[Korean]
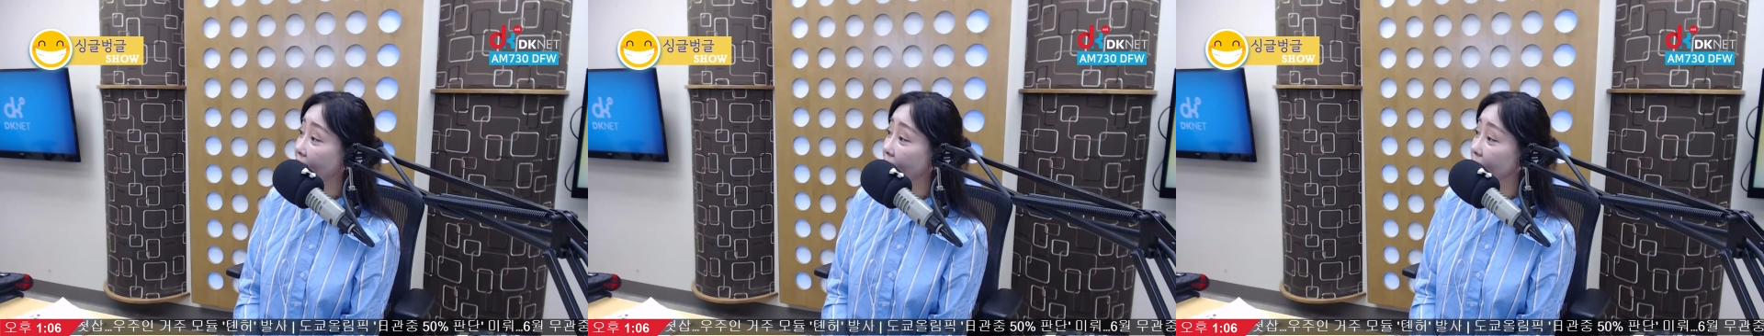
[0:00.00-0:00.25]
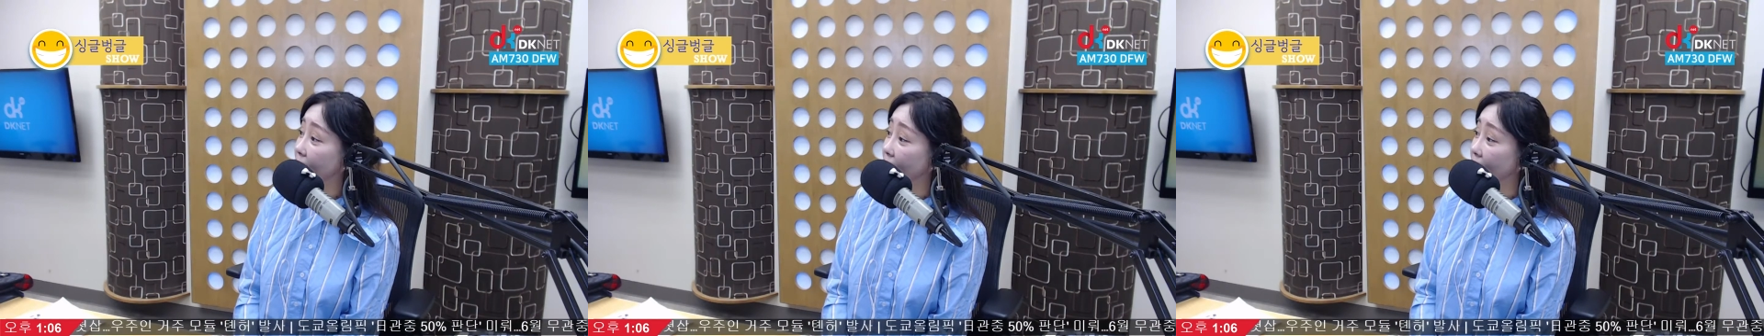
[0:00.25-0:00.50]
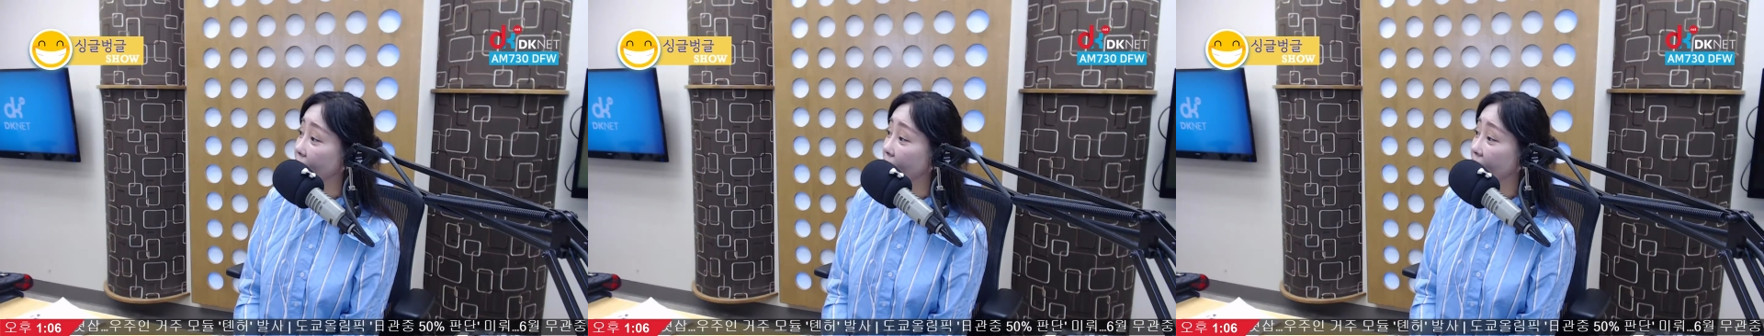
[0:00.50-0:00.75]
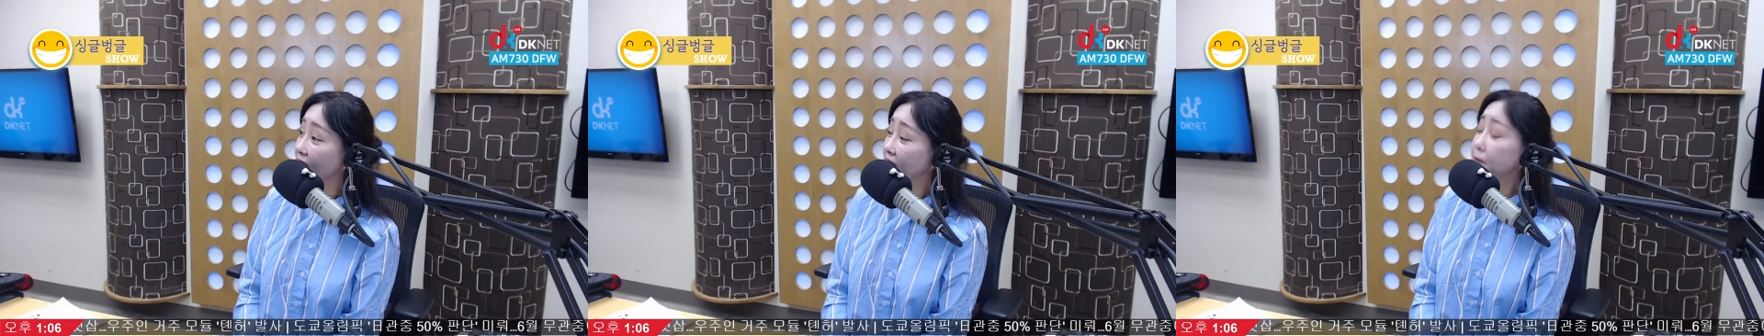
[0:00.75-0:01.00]
네.
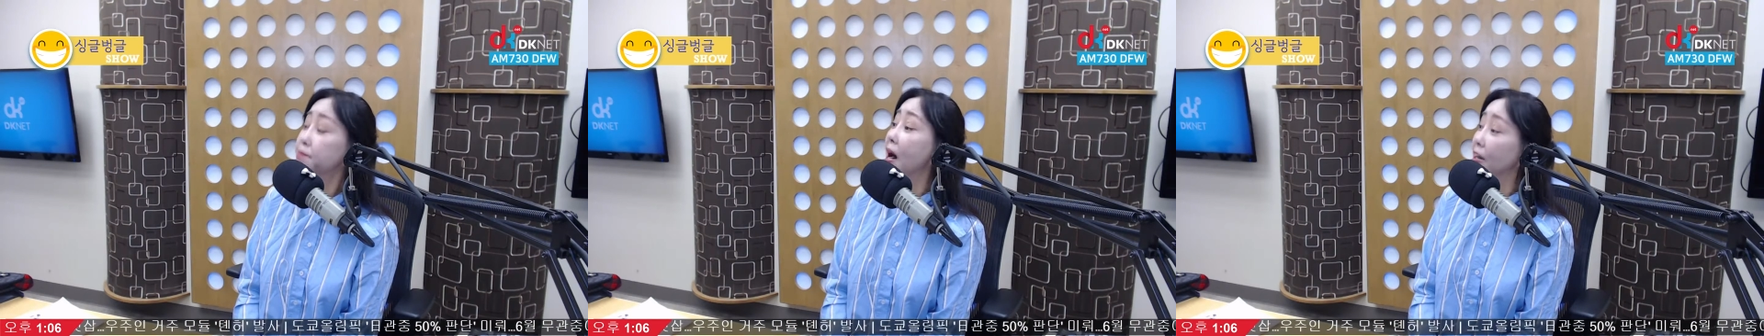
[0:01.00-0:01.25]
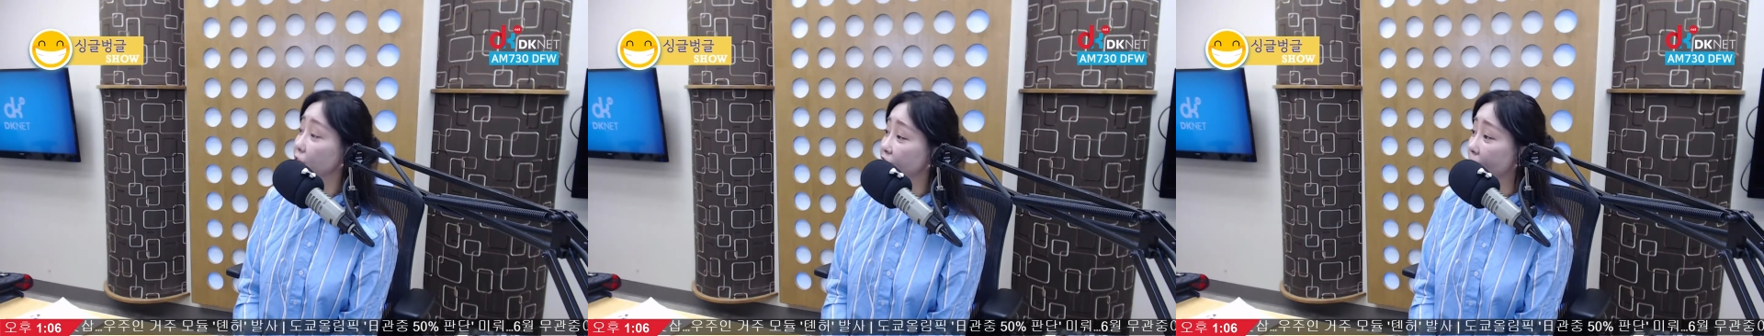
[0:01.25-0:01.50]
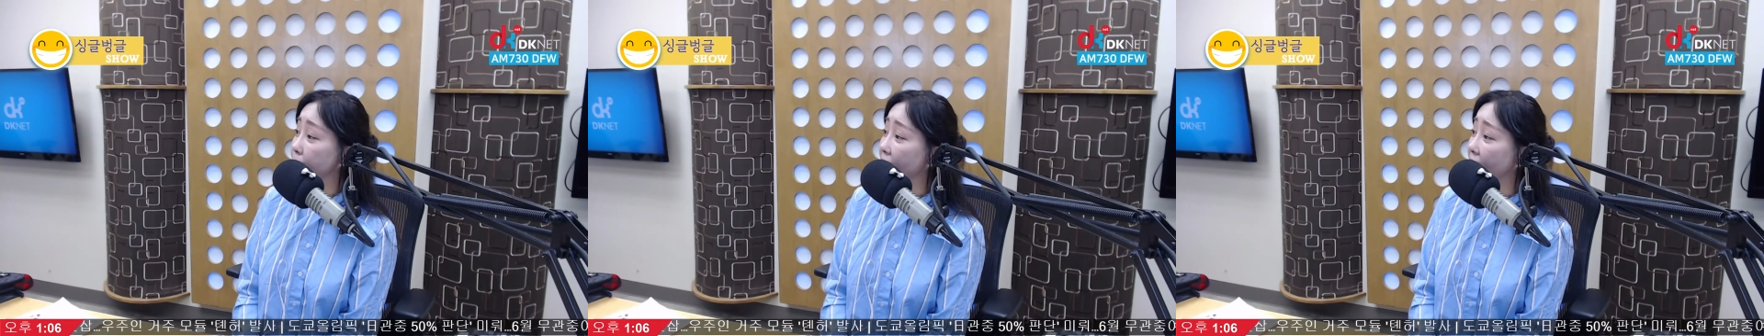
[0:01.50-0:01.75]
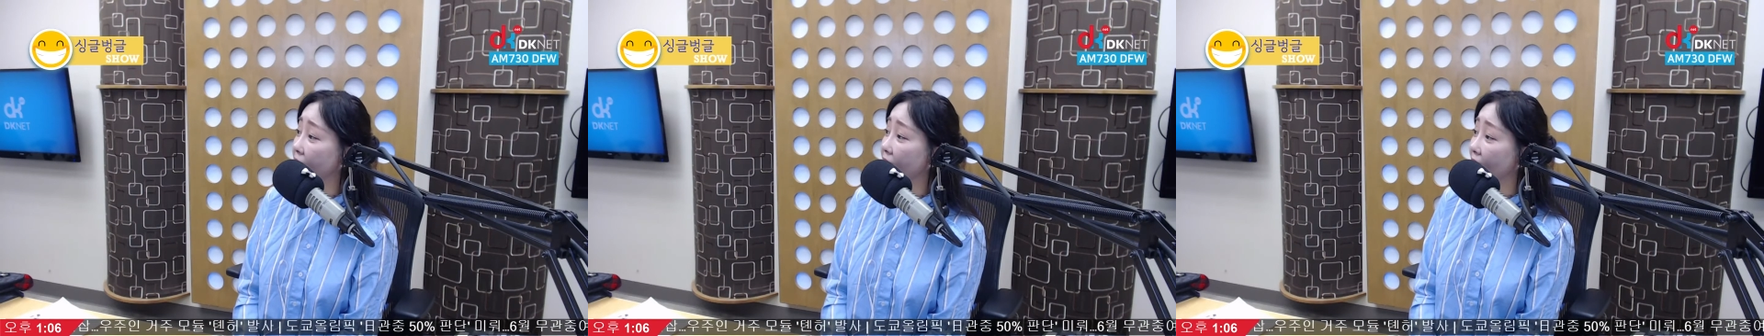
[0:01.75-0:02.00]
네. 음방울장.
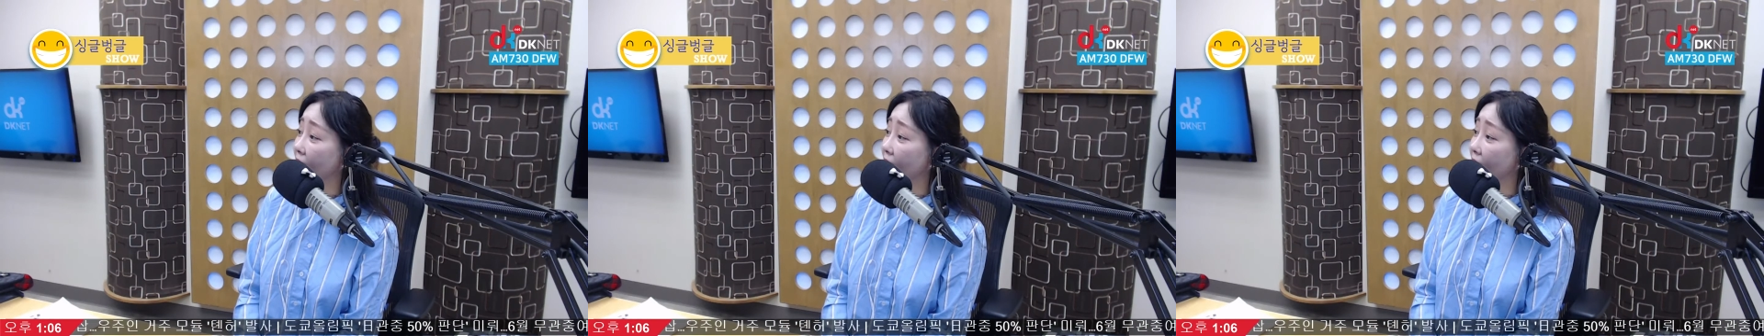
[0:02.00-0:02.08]
언제 오시느냐.